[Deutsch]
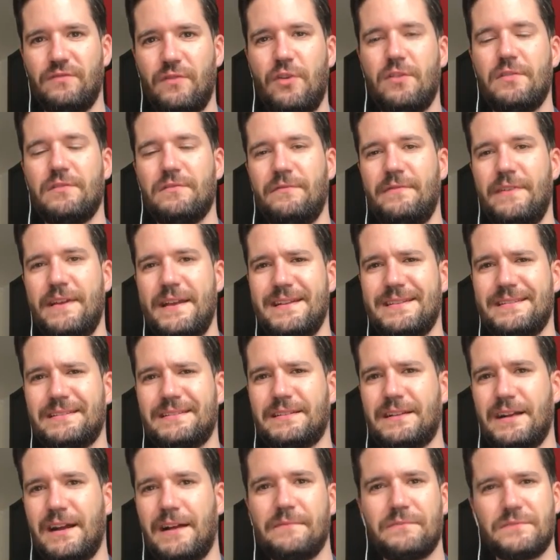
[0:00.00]
Wochen wählen
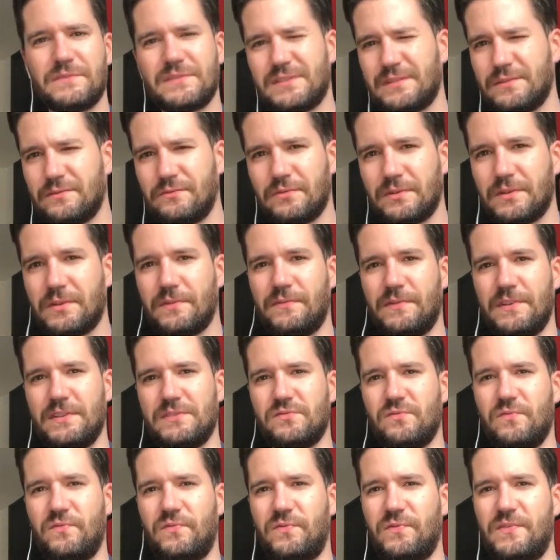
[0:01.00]
kann, sind ungefähr so
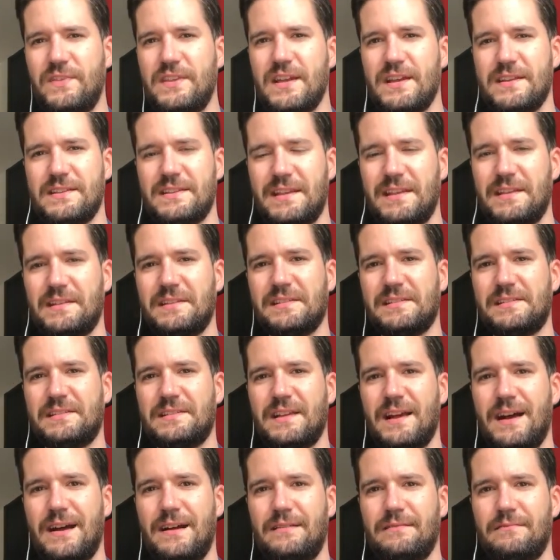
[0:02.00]
vier jedes
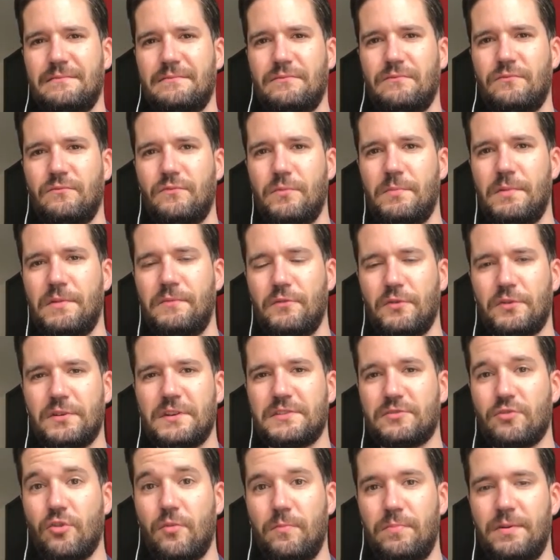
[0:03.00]
Jahr, wo man wirklich
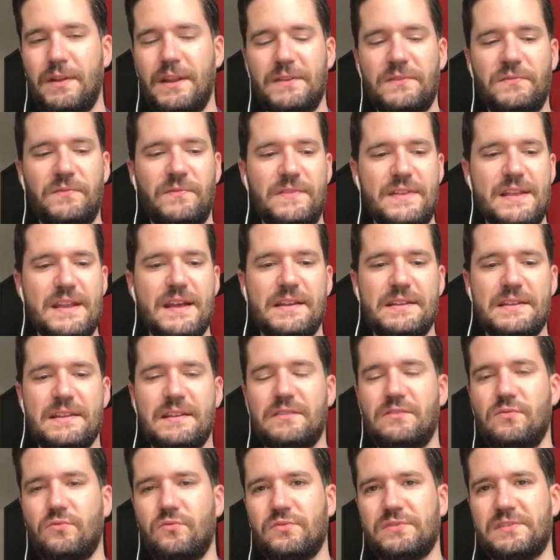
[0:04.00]
komplett
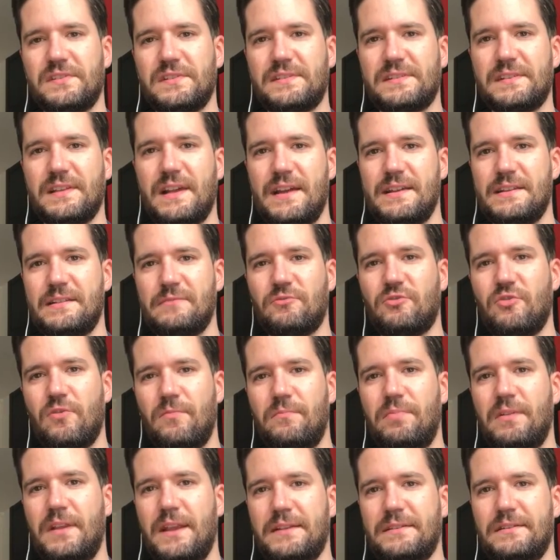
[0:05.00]
ferienlose Zeit im
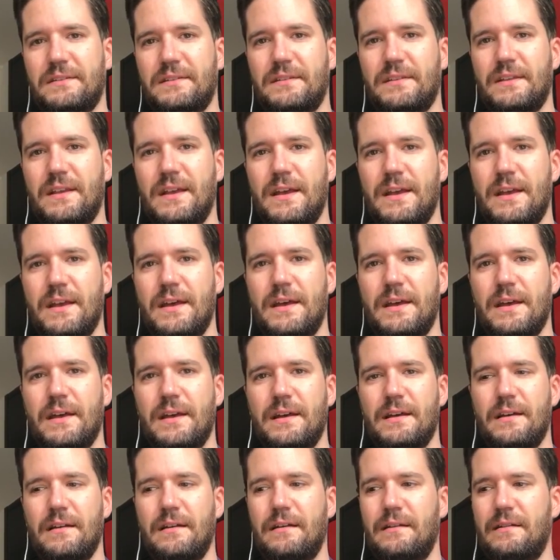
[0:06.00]
kompletten,
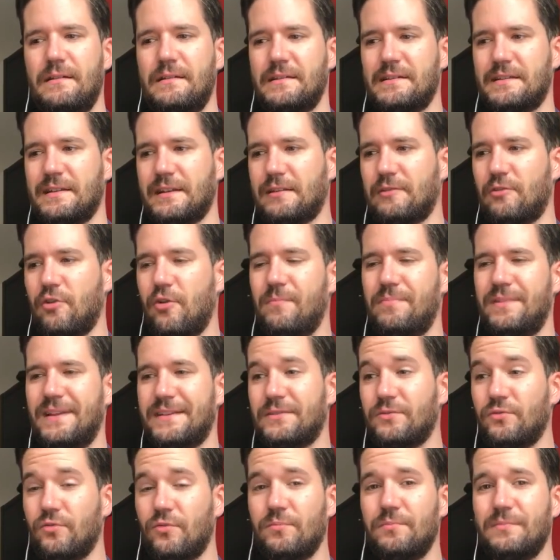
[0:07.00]
äh, in den
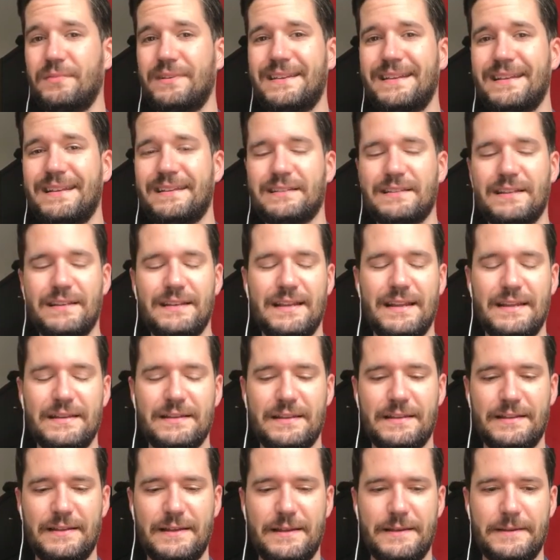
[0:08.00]
kompletten umliegenden
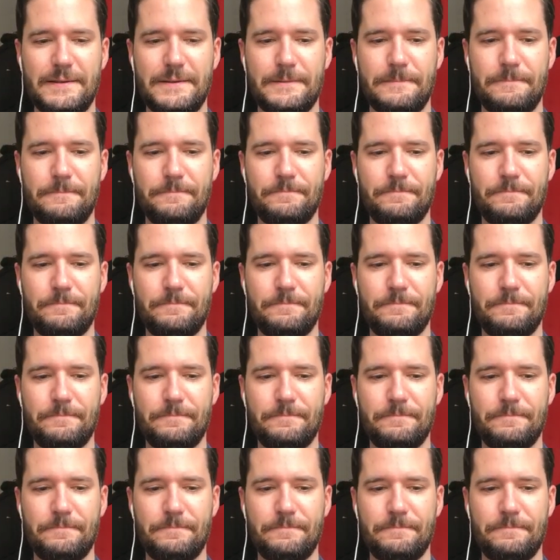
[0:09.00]
Ländern hat.